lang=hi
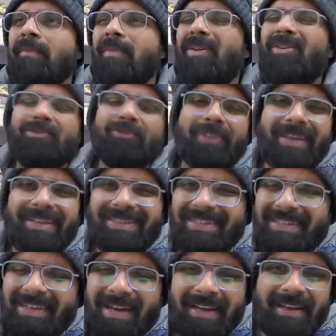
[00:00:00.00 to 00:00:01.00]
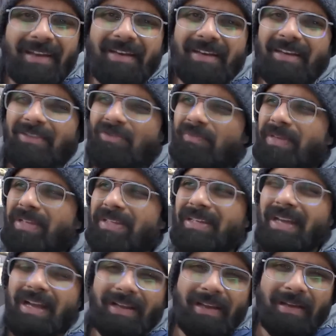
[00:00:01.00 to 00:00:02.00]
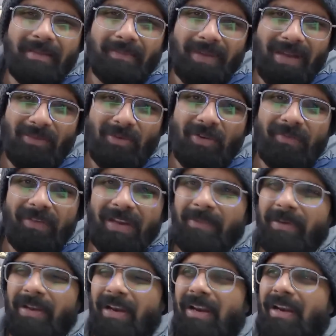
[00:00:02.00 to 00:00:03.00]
बिकॉज वो ऐसे स्ट्राइकर नहीं है जो पीछे आके अपने आप को अवेलेबल